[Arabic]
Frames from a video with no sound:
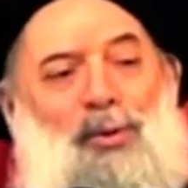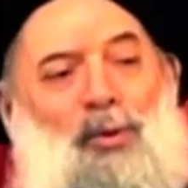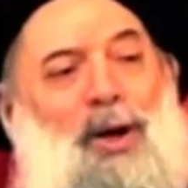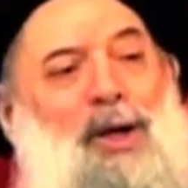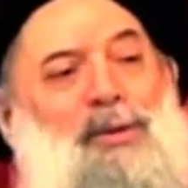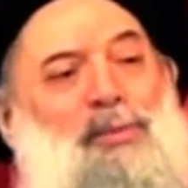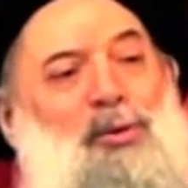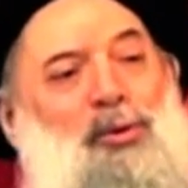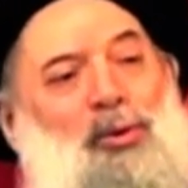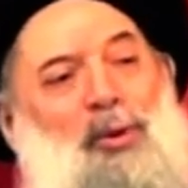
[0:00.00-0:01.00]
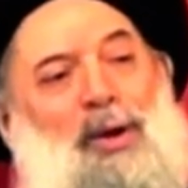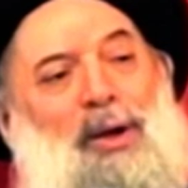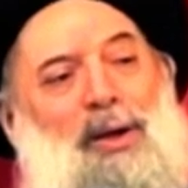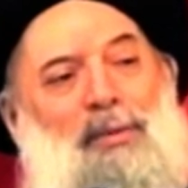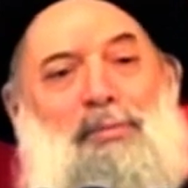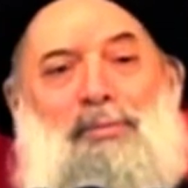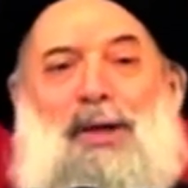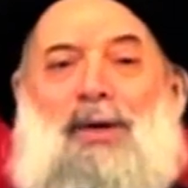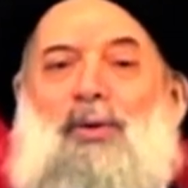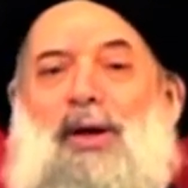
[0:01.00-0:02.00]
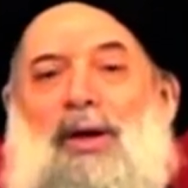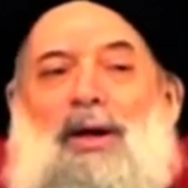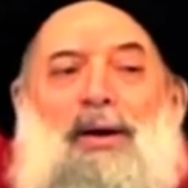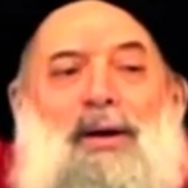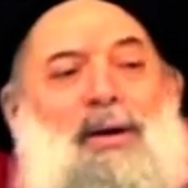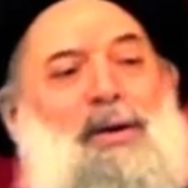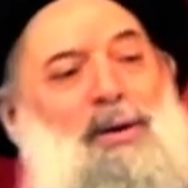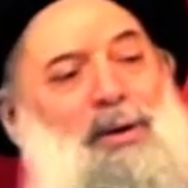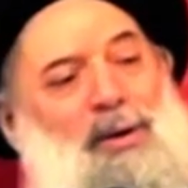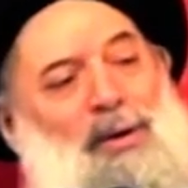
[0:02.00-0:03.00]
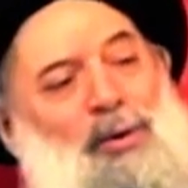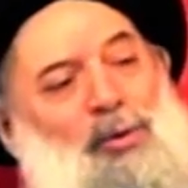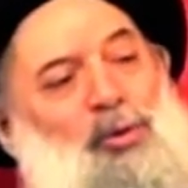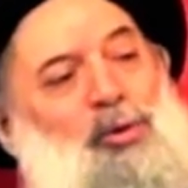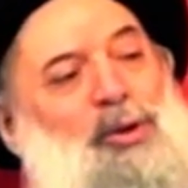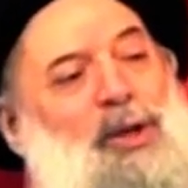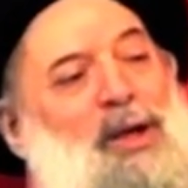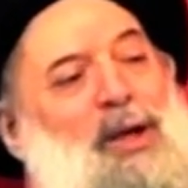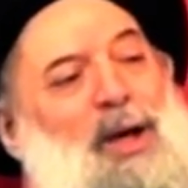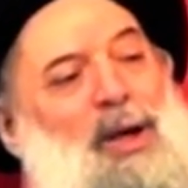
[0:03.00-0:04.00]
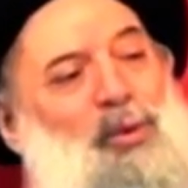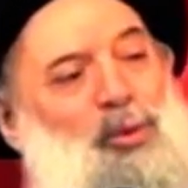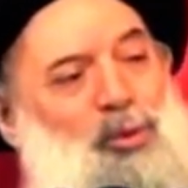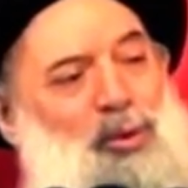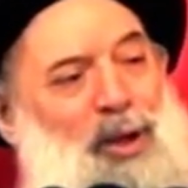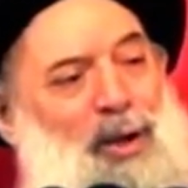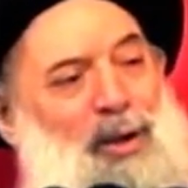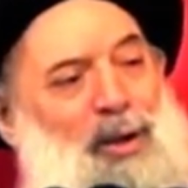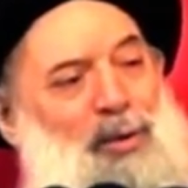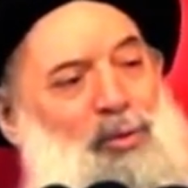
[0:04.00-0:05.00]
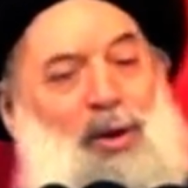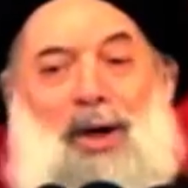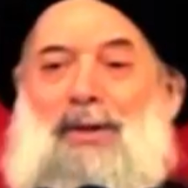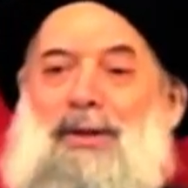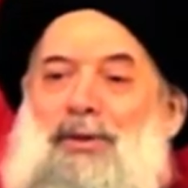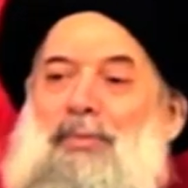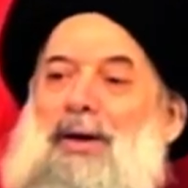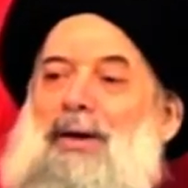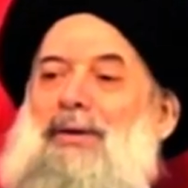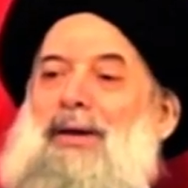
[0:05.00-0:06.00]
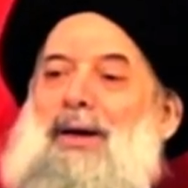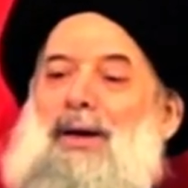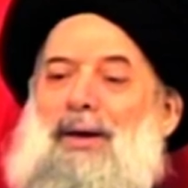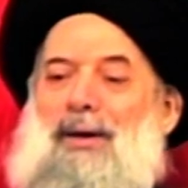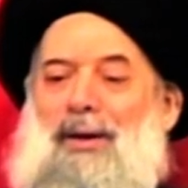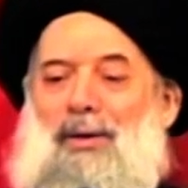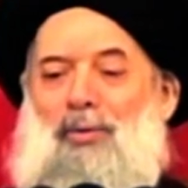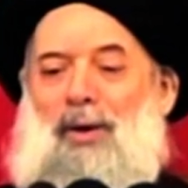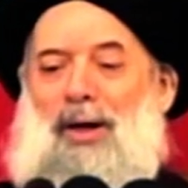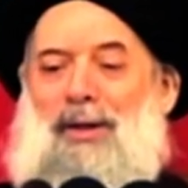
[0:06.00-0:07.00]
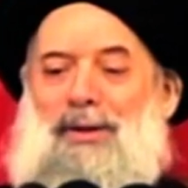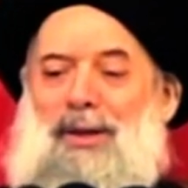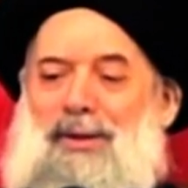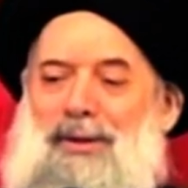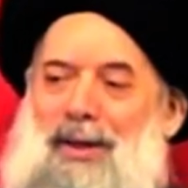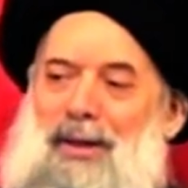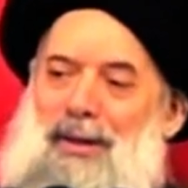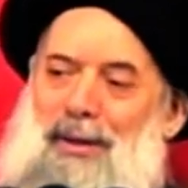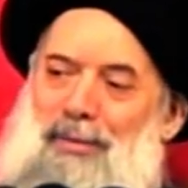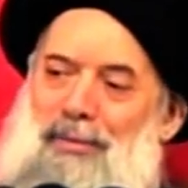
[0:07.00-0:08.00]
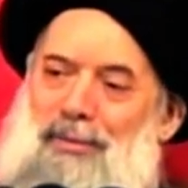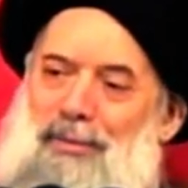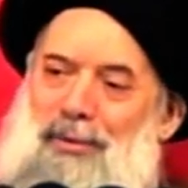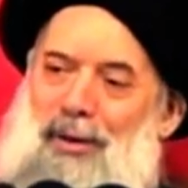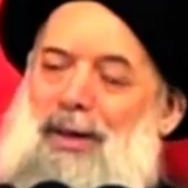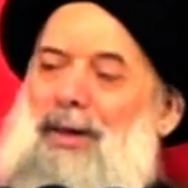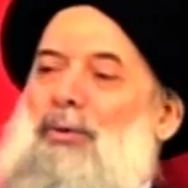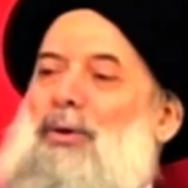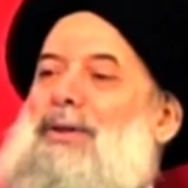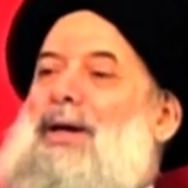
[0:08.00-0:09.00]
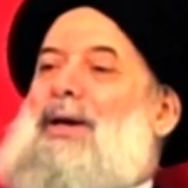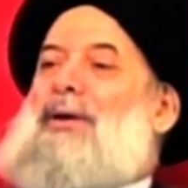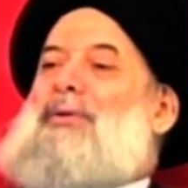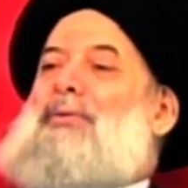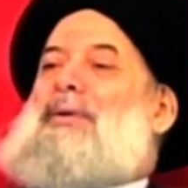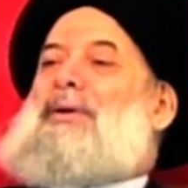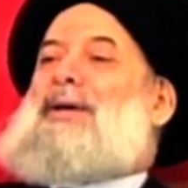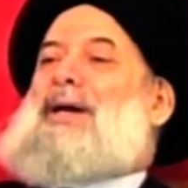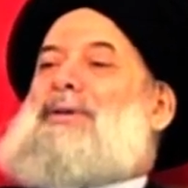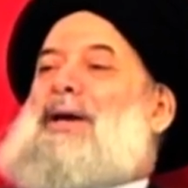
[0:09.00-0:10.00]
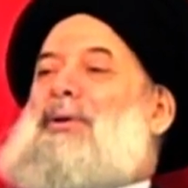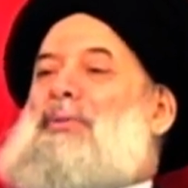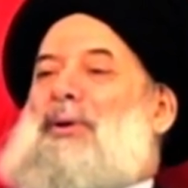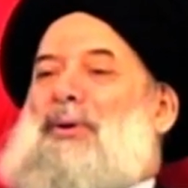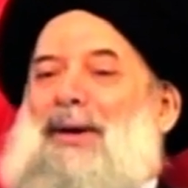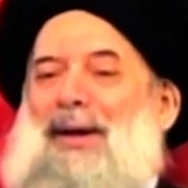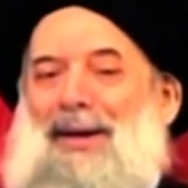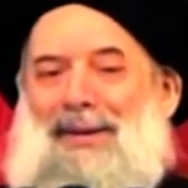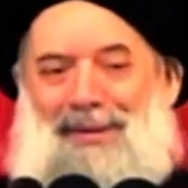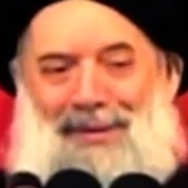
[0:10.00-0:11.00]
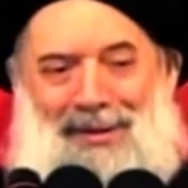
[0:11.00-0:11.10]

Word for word: واحد بيقول والله مين وين الله وشو الدليل على وجود الله واحد يتمرد على الله واحد يعصى الله الله هو تارككم أعطاكم الحرية